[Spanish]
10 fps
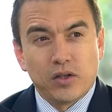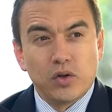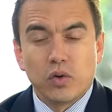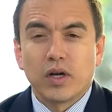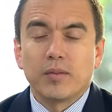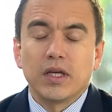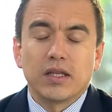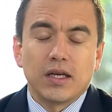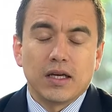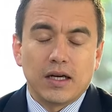
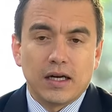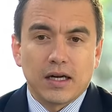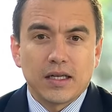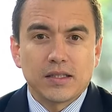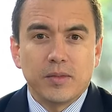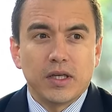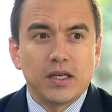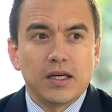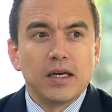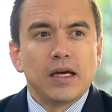duramente a la clase
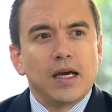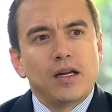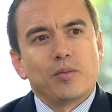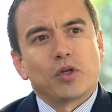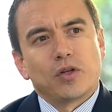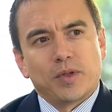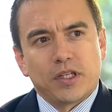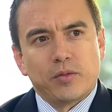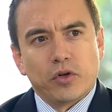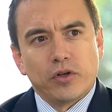media, era el impuesto al
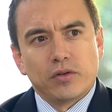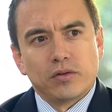patrimonio.